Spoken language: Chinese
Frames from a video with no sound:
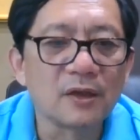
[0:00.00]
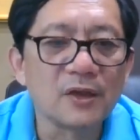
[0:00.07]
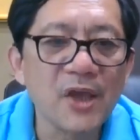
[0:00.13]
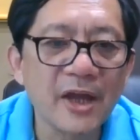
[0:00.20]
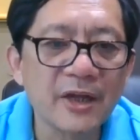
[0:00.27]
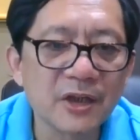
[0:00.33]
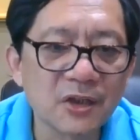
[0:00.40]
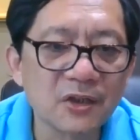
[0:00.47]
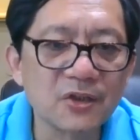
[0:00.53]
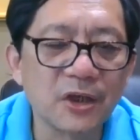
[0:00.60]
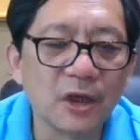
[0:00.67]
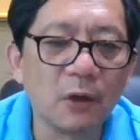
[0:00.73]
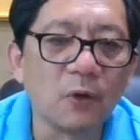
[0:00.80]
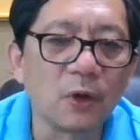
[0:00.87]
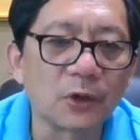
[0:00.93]
验尸
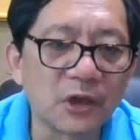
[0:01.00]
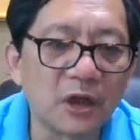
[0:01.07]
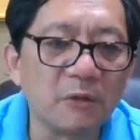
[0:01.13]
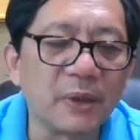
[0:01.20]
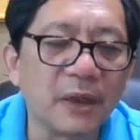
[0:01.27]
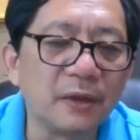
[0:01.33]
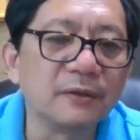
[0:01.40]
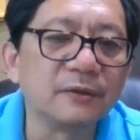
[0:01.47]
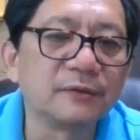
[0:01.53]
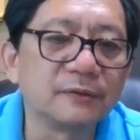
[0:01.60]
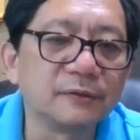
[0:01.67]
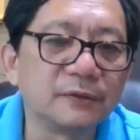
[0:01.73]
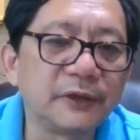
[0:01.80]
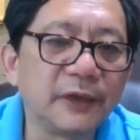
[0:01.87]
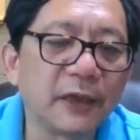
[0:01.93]
结果证明，
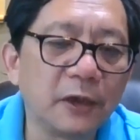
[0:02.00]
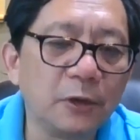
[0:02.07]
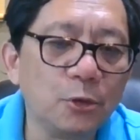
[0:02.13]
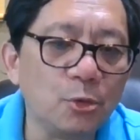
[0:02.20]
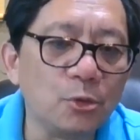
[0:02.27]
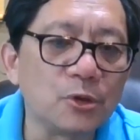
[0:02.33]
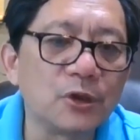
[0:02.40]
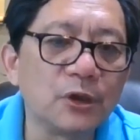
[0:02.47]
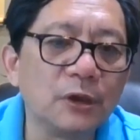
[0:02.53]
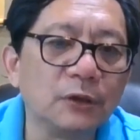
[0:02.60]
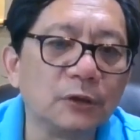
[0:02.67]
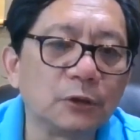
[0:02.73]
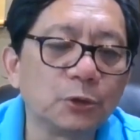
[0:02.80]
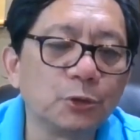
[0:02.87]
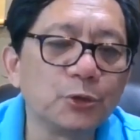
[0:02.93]
这个女
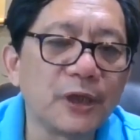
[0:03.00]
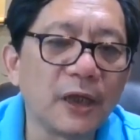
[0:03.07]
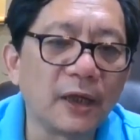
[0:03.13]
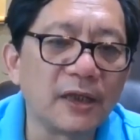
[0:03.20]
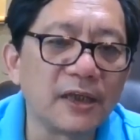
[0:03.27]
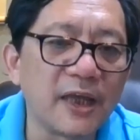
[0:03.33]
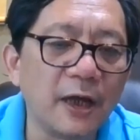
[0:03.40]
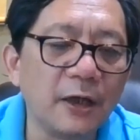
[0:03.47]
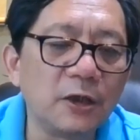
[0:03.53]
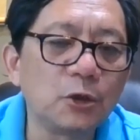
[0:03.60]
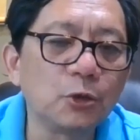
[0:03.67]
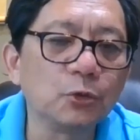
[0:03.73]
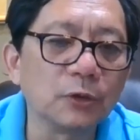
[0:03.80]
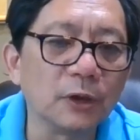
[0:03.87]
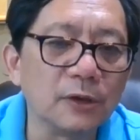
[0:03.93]
性出现了严
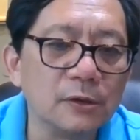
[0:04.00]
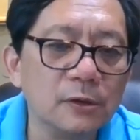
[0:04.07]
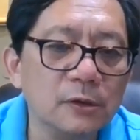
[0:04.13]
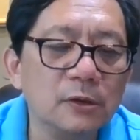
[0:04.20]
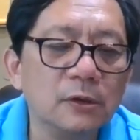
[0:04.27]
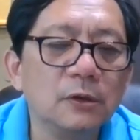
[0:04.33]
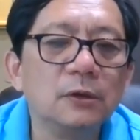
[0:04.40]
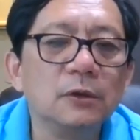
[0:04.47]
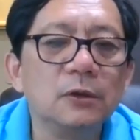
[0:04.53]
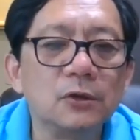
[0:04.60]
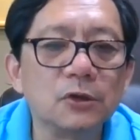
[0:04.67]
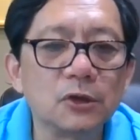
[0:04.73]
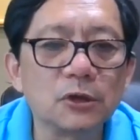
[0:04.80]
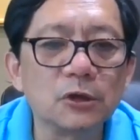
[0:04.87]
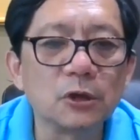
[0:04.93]
重的
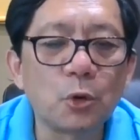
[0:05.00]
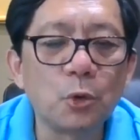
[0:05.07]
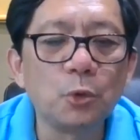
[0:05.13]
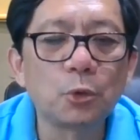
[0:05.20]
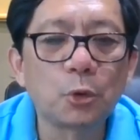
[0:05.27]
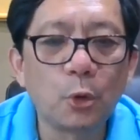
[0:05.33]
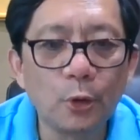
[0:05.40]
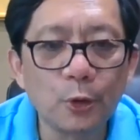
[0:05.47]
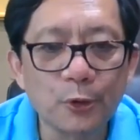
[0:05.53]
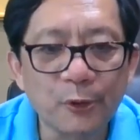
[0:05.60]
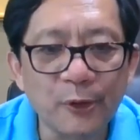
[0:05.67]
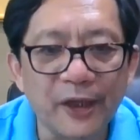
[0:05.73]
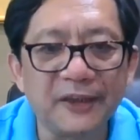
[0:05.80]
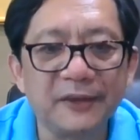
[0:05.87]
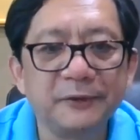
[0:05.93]
子宫脱
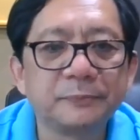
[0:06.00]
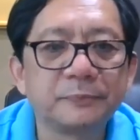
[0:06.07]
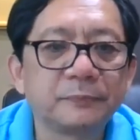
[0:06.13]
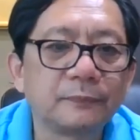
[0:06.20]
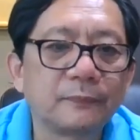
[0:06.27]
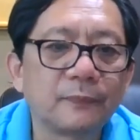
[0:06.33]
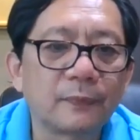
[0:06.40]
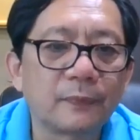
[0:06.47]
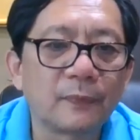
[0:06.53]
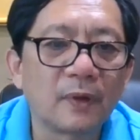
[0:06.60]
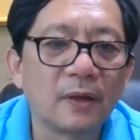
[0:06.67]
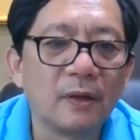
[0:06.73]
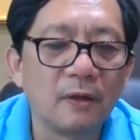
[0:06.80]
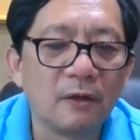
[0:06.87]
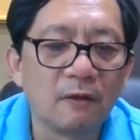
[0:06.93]
坠。
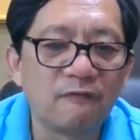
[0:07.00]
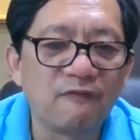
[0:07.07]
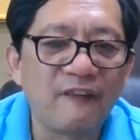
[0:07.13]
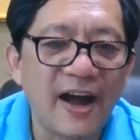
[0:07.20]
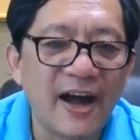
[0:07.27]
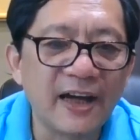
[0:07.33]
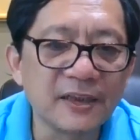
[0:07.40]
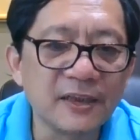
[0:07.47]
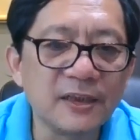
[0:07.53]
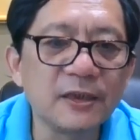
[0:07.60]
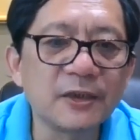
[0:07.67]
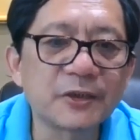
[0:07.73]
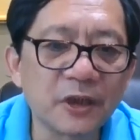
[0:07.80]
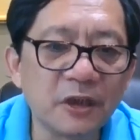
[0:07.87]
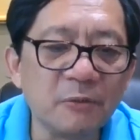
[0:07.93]
法
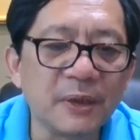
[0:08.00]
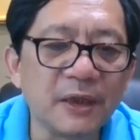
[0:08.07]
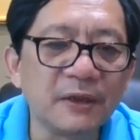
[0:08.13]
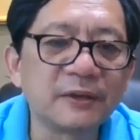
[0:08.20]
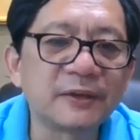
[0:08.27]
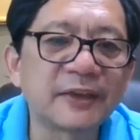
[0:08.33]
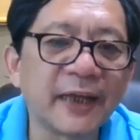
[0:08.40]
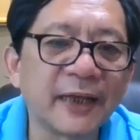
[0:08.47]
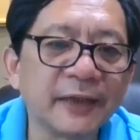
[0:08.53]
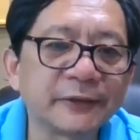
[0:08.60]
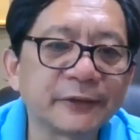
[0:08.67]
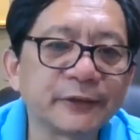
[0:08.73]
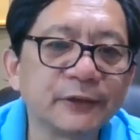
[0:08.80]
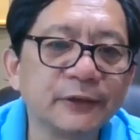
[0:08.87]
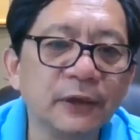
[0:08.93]
医证明，这个
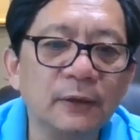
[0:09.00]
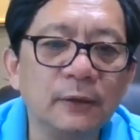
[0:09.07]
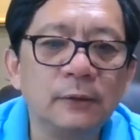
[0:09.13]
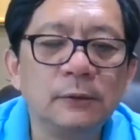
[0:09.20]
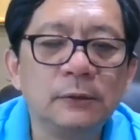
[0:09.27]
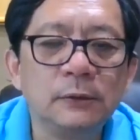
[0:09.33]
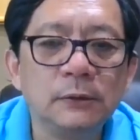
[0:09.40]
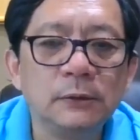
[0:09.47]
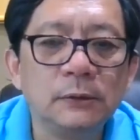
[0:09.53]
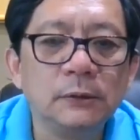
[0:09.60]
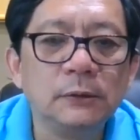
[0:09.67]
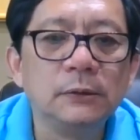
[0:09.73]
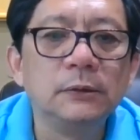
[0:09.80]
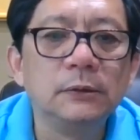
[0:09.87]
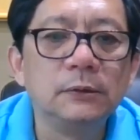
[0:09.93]
是
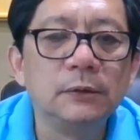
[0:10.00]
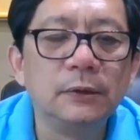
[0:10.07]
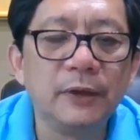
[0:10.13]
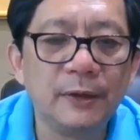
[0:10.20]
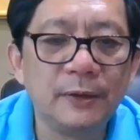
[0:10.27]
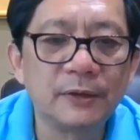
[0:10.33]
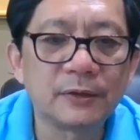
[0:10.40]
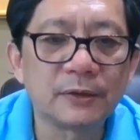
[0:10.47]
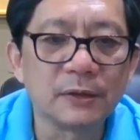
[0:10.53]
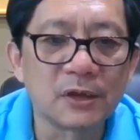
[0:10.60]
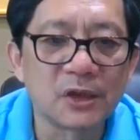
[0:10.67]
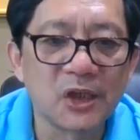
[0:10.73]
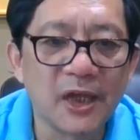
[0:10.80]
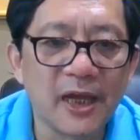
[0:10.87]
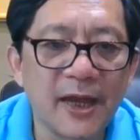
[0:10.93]
临死
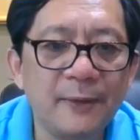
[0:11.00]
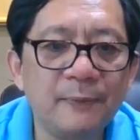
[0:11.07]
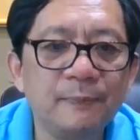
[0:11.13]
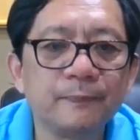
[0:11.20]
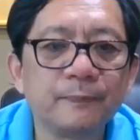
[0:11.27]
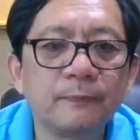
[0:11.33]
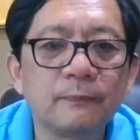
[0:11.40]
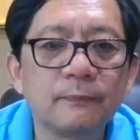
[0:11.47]
前